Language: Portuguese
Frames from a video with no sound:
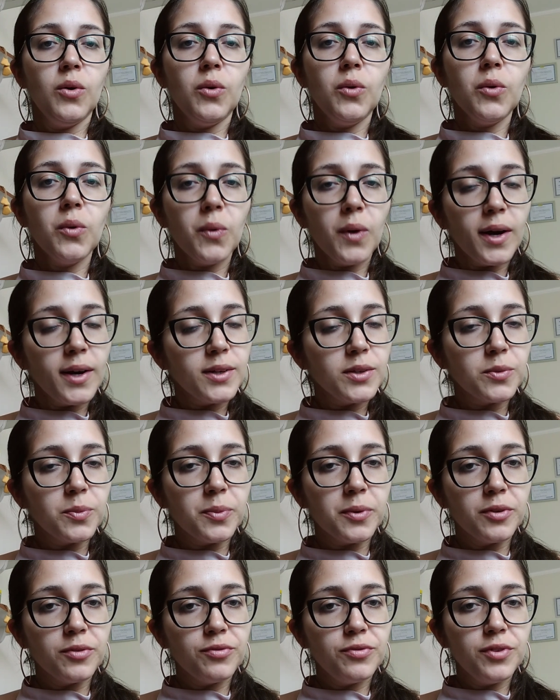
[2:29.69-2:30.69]
O quarto
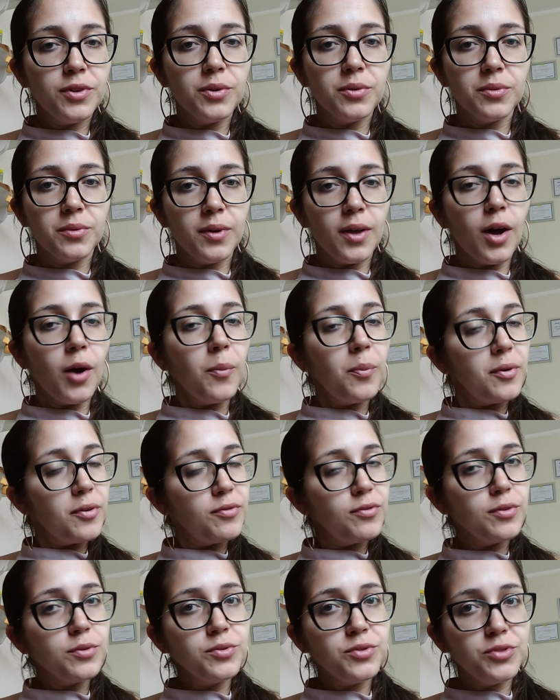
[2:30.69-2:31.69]
perfil é o
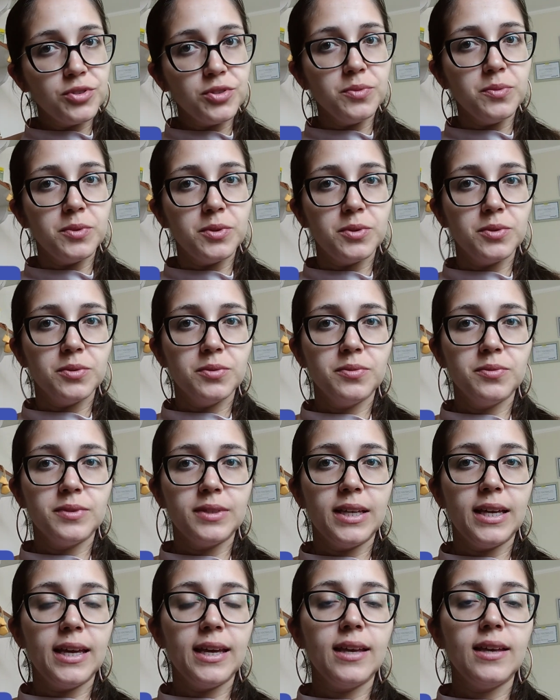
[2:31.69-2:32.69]
perfil tímido,
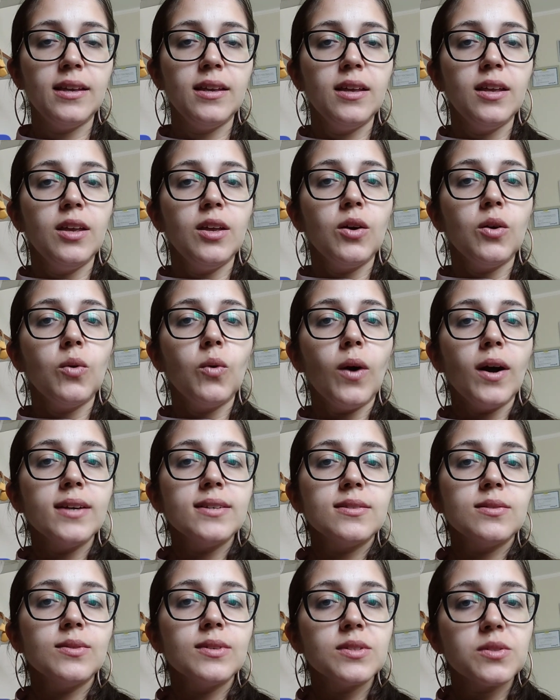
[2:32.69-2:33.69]
né?
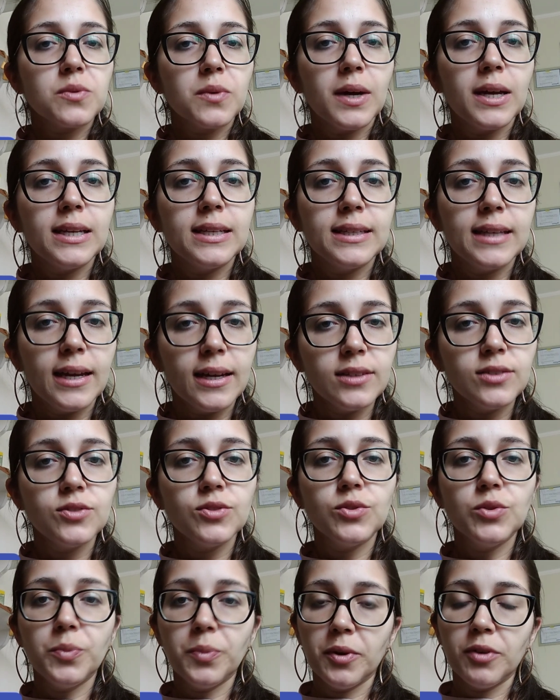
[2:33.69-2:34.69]
Quais são as
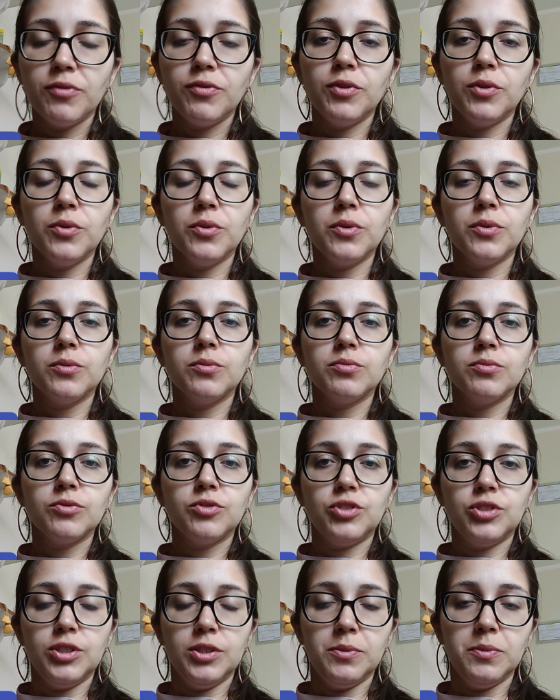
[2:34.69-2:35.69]
qualidades do perfil
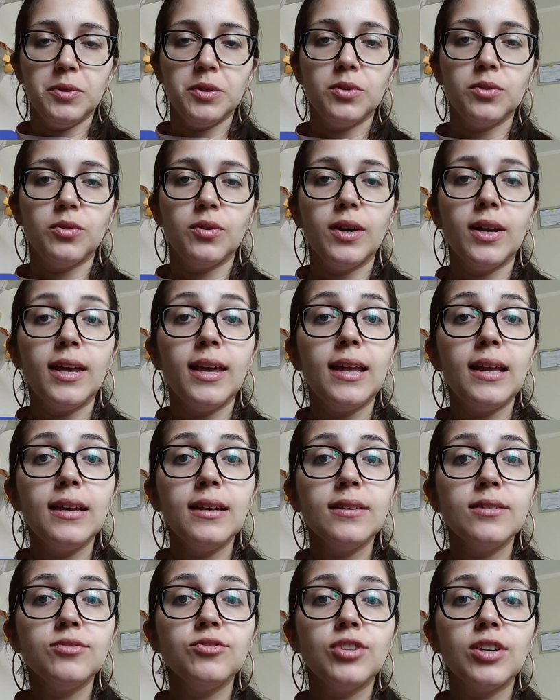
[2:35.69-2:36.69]
tímido?
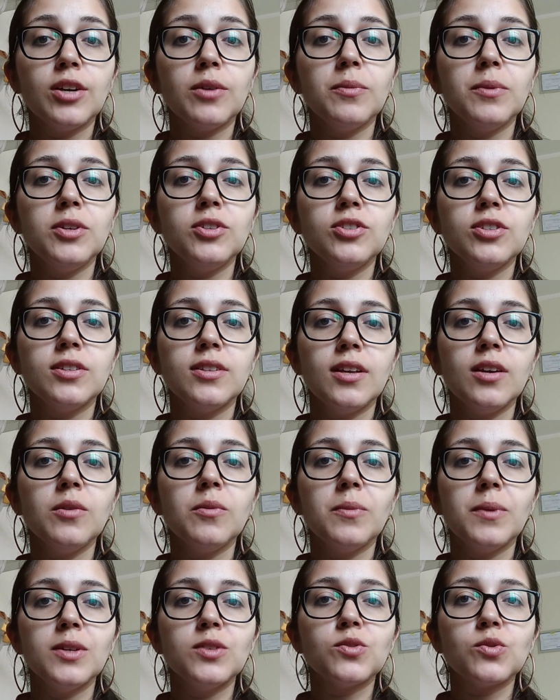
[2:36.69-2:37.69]
Ele geralmente tem
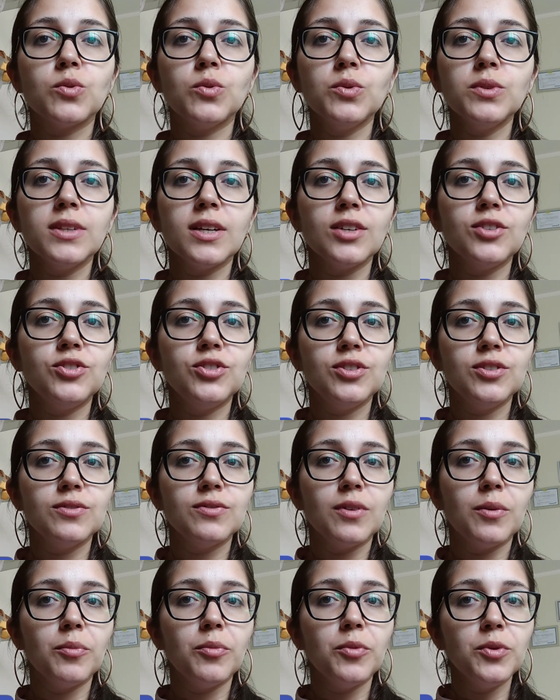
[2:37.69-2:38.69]
uma escuta
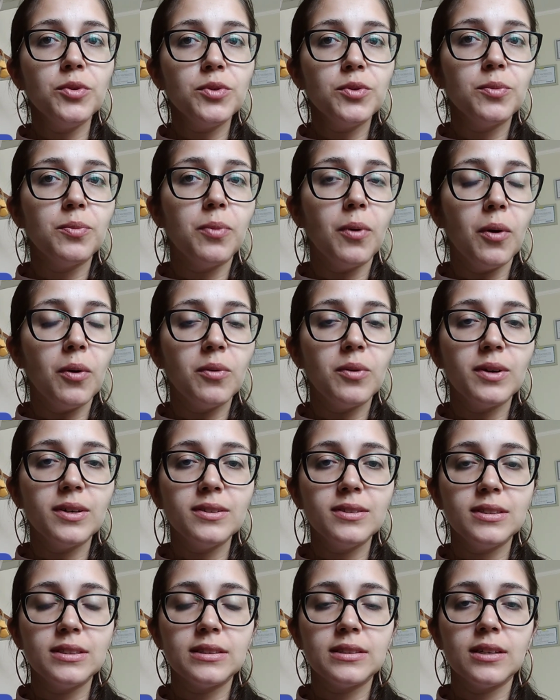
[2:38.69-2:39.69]
ativa muito boa,
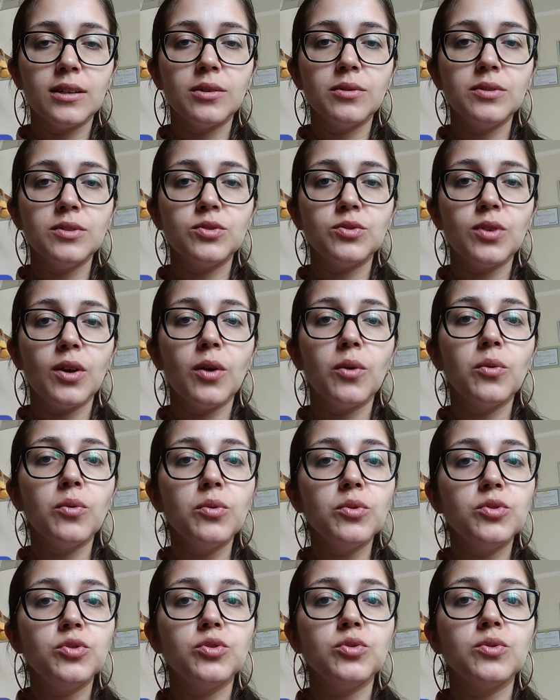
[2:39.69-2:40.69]
então isso é
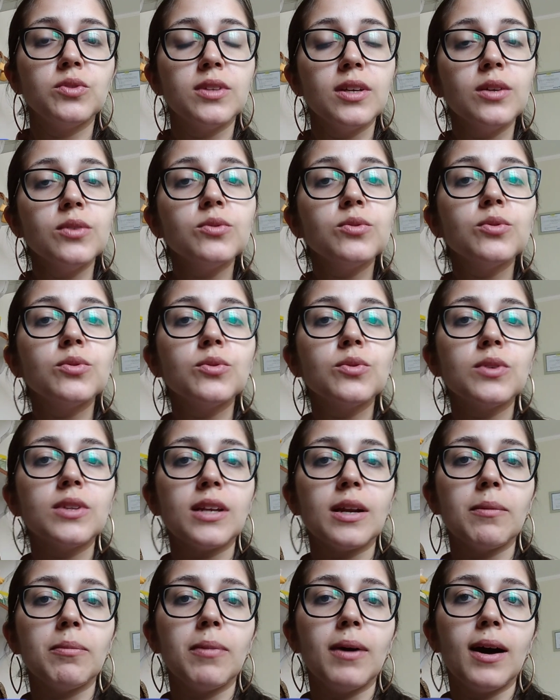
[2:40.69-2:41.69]
útil tanto no
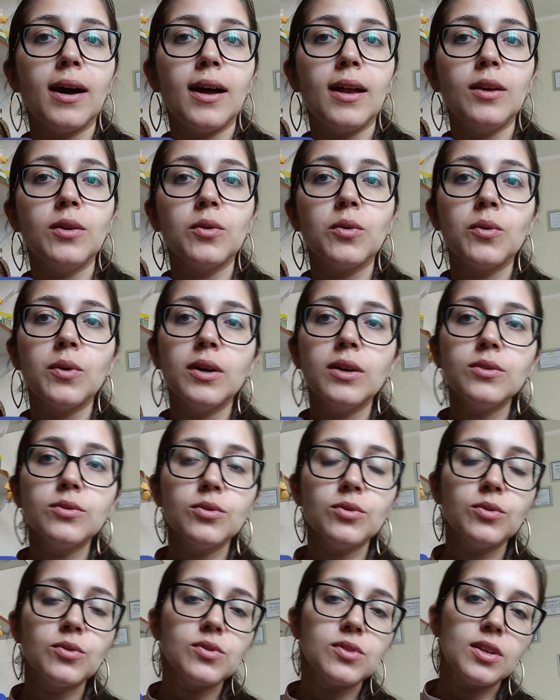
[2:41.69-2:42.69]
trabalho
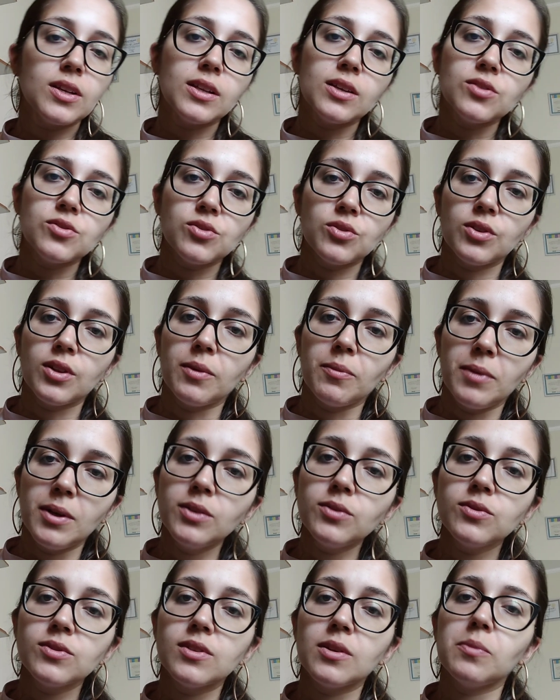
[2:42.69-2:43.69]
quanto nos
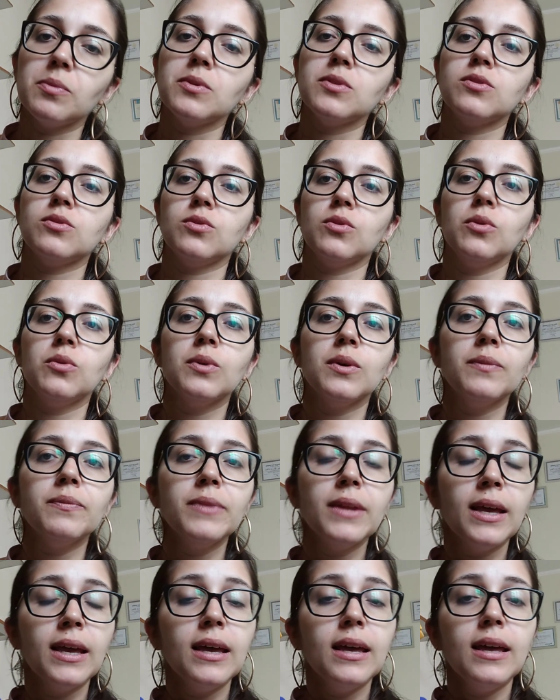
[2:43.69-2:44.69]
relacionamentos da pessoa.